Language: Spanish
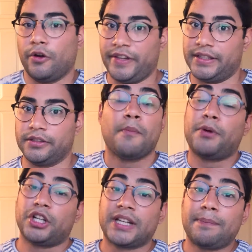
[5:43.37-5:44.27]
viendo.
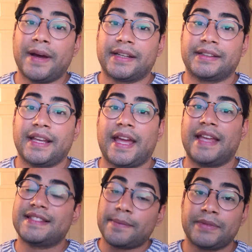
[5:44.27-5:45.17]
Por otra parte,
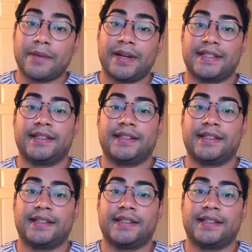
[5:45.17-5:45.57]
en septiembre se